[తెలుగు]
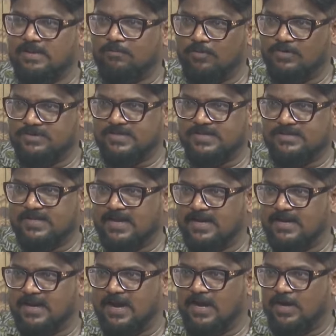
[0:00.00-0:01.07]
సపోర్ట్ చేసే
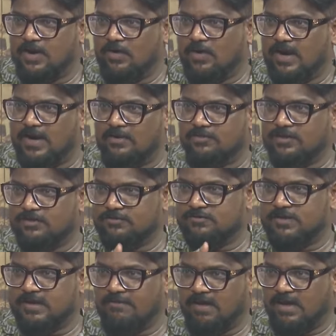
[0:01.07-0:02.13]
అని రెండో లైన్ ఉంది
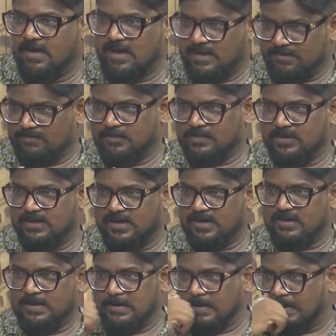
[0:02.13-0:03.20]
చూసావా మొదటి లైన్
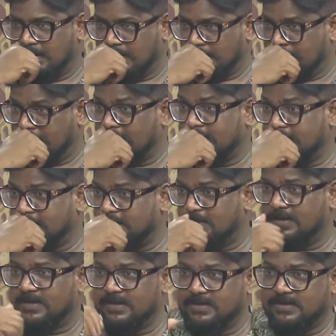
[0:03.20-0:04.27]

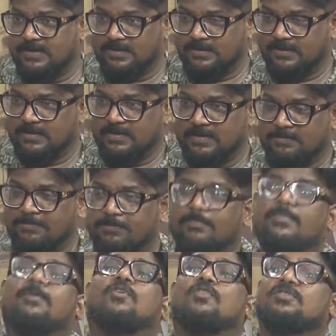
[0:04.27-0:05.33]
ప్రత్యర్థులకి
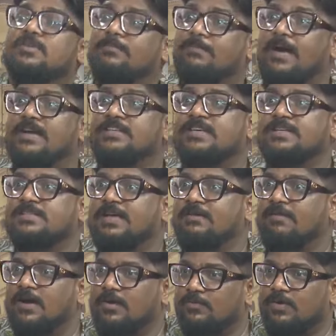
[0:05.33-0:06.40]
కోసం పని
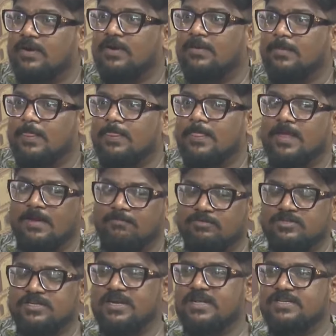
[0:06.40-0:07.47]
చేసేవాడు అని
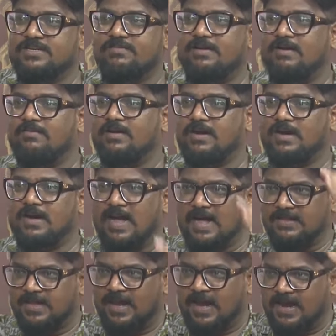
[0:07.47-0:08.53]
ఇప్పుడు చిరంజీవి ఏమన్నాడంటే
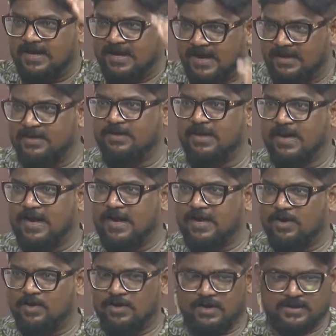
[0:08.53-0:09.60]
అదే డేట్ ఏ
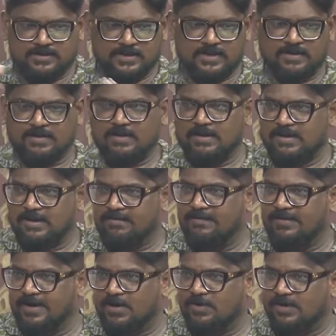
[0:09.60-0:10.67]
డేట్ అయితే
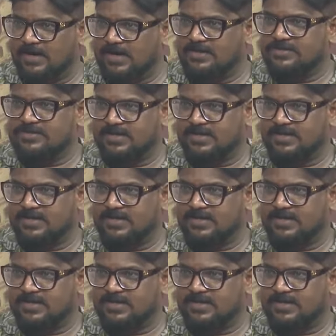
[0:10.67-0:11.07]
వీడియో రిలీజ్